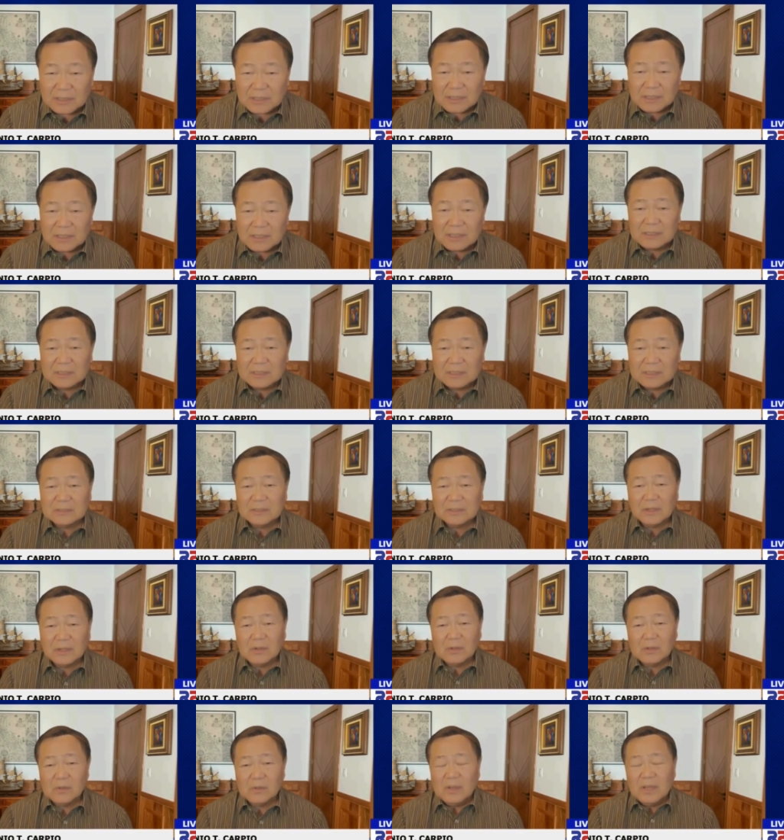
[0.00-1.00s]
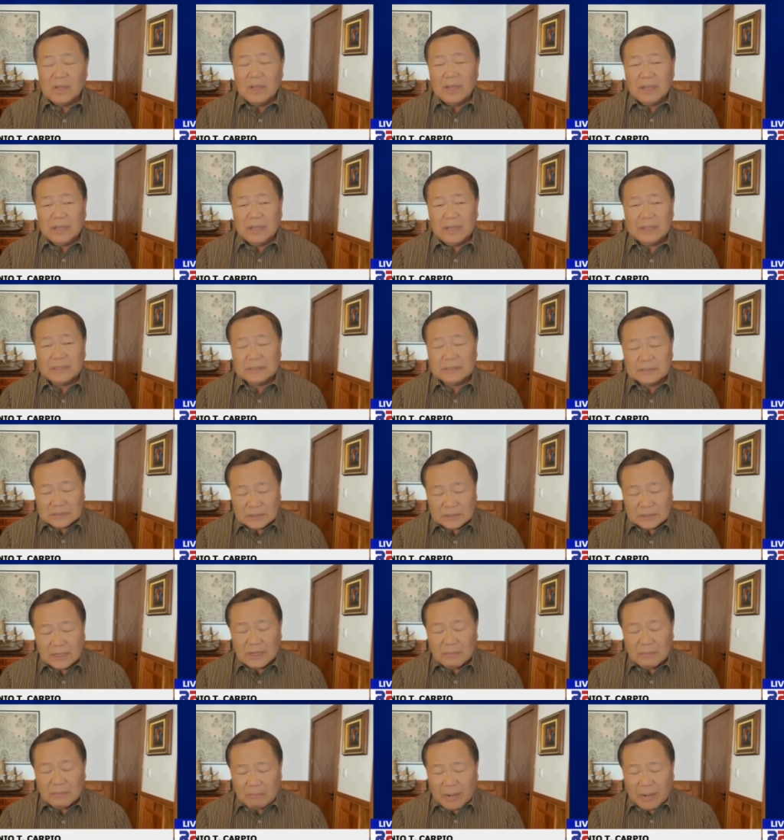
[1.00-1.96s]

So, it's really part